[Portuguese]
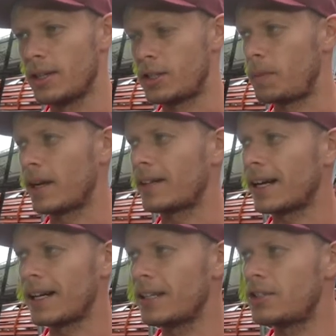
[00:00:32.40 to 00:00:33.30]
Espero estar
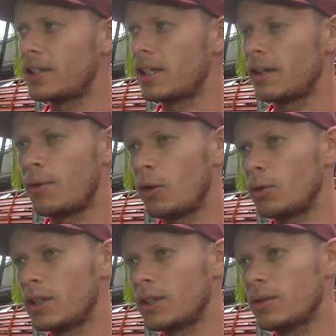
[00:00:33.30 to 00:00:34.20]
tá cada dia
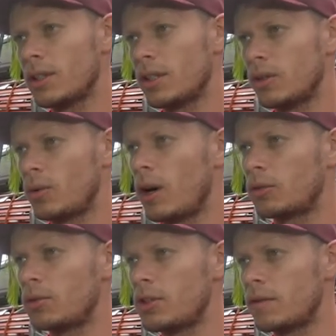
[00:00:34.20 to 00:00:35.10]
evoluindo e num
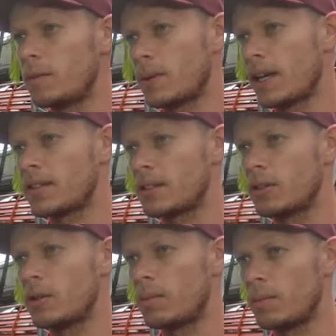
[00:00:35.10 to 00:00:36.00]
alto nível, porque
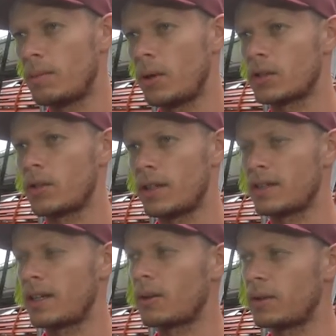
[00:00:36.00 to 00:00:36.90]
assim eu posso
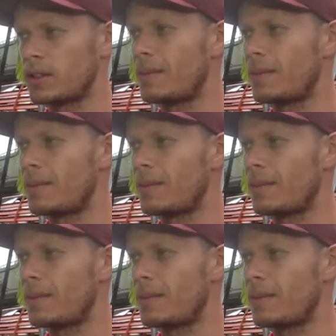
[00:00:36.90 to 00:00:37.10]
alcançar coisas